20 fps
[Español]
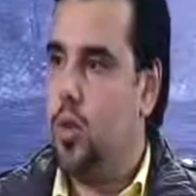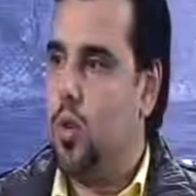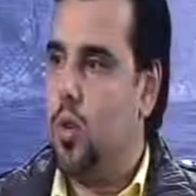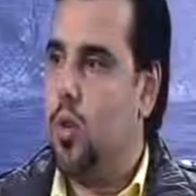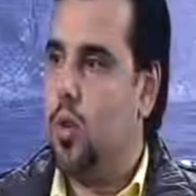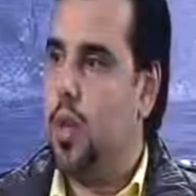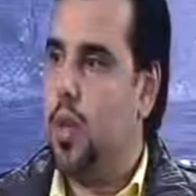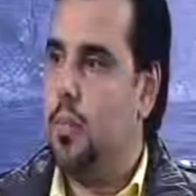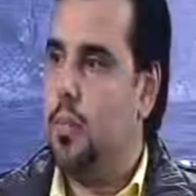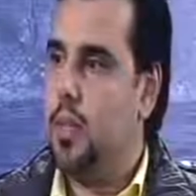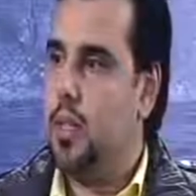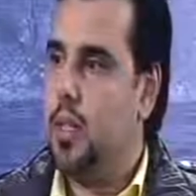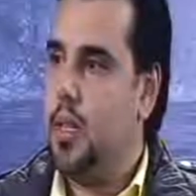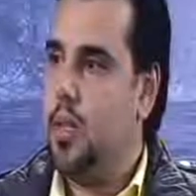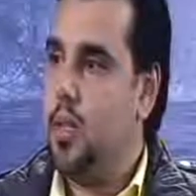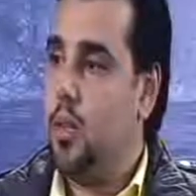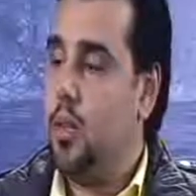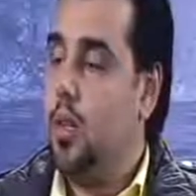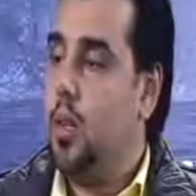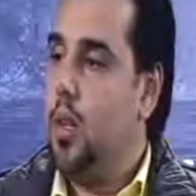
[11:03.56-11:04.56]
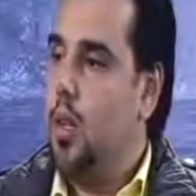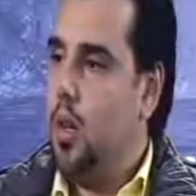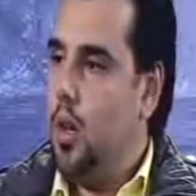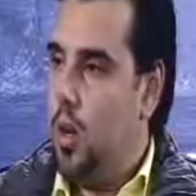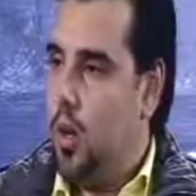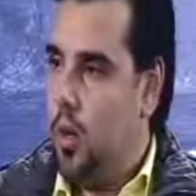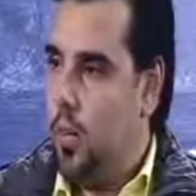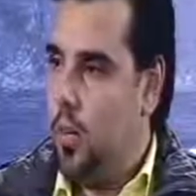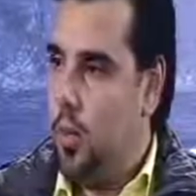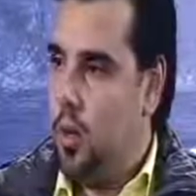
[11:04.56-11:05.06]
son los campesinos,
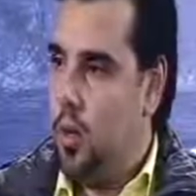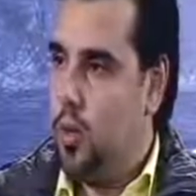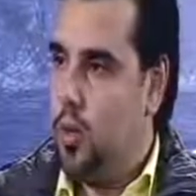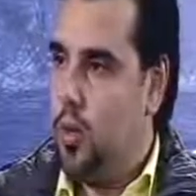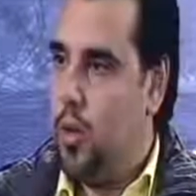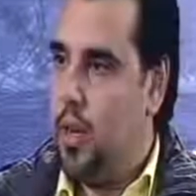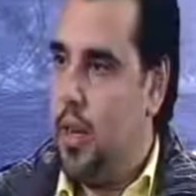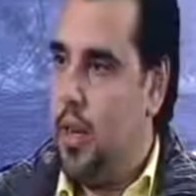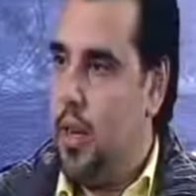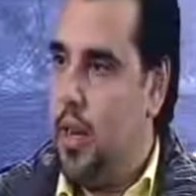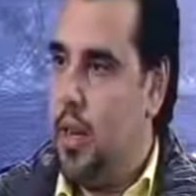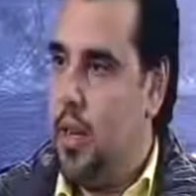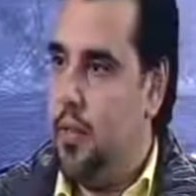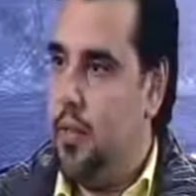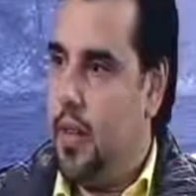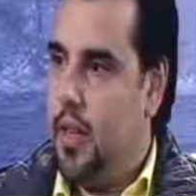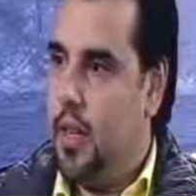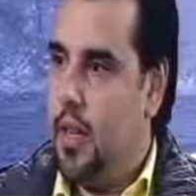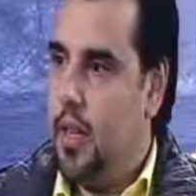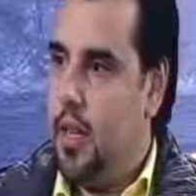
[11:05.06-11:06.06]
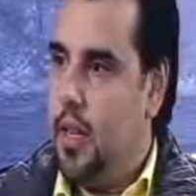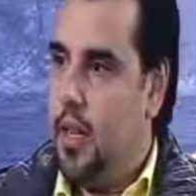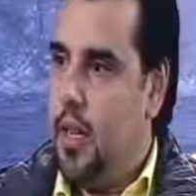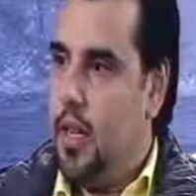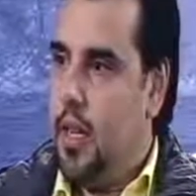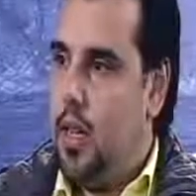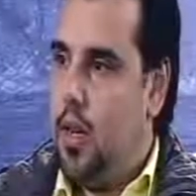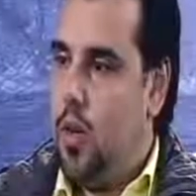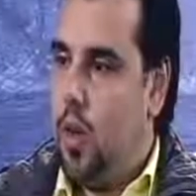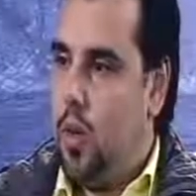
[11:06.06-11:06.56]
los productores del café.
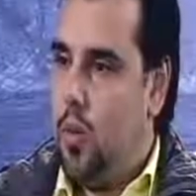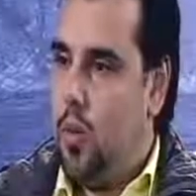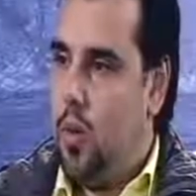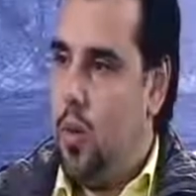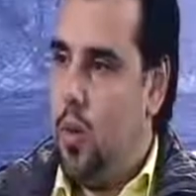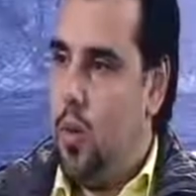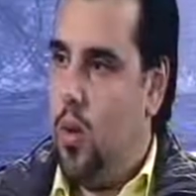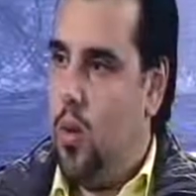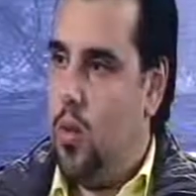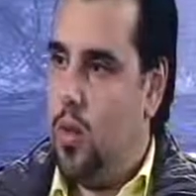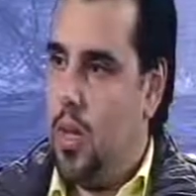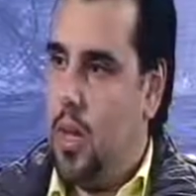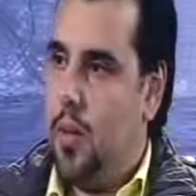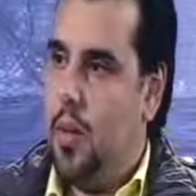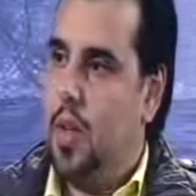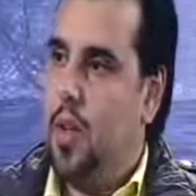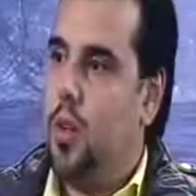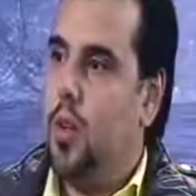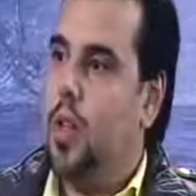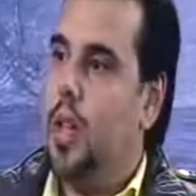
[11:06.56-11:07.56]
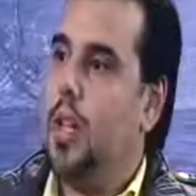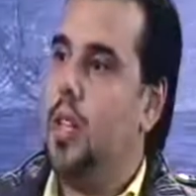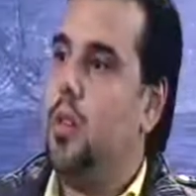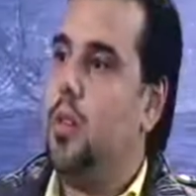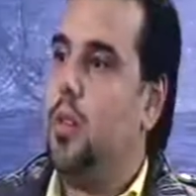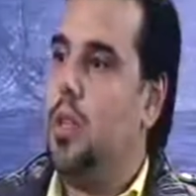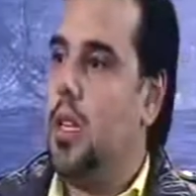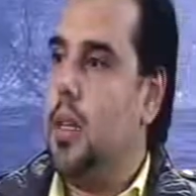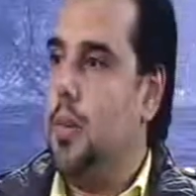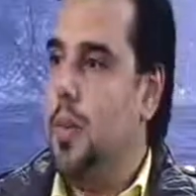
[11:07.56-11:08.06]
¿Cómo se ha venido dando
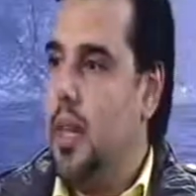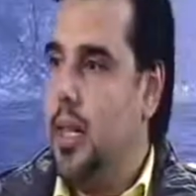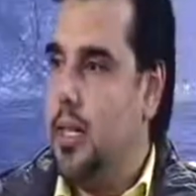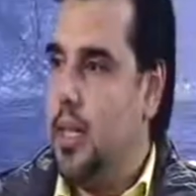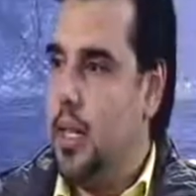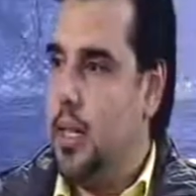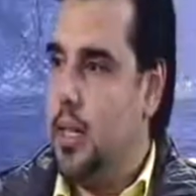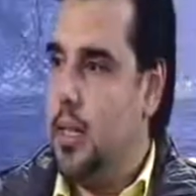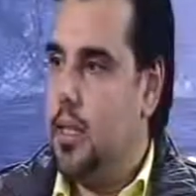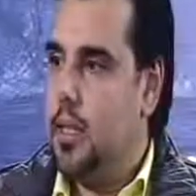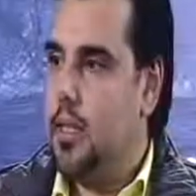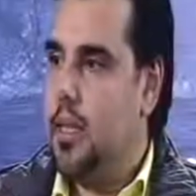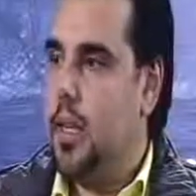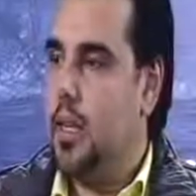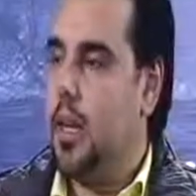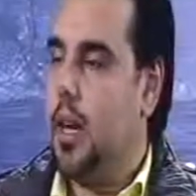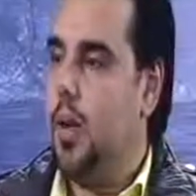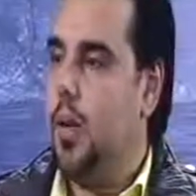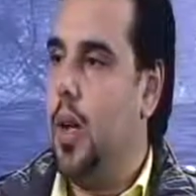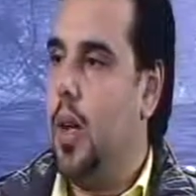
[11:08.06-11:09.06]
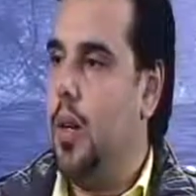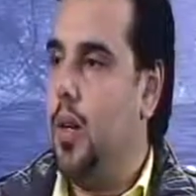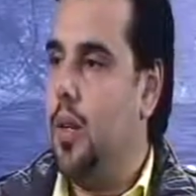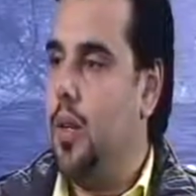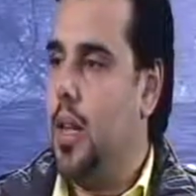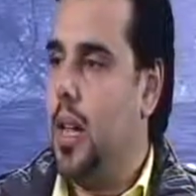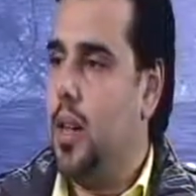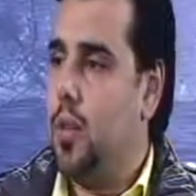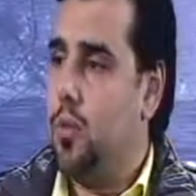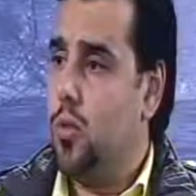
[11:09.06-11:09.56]
esas mesas de trabajo? ¿En
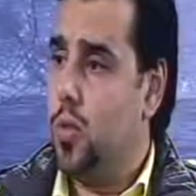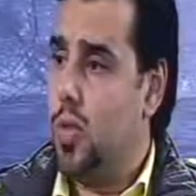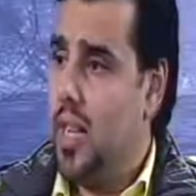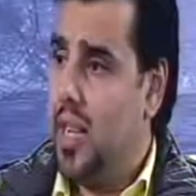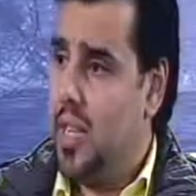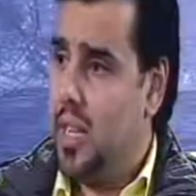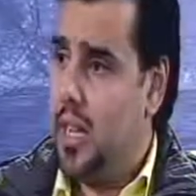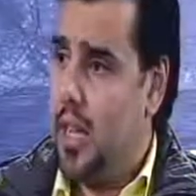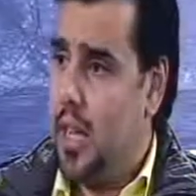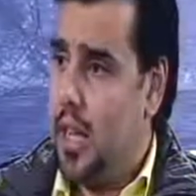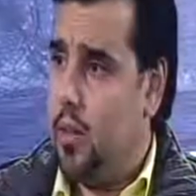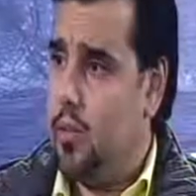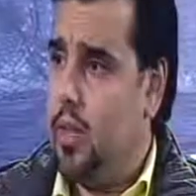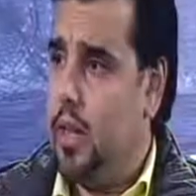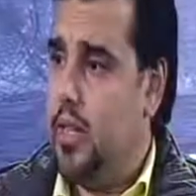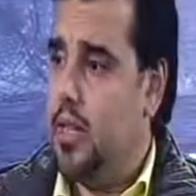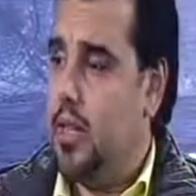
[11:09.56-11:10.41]
qué consiste cada una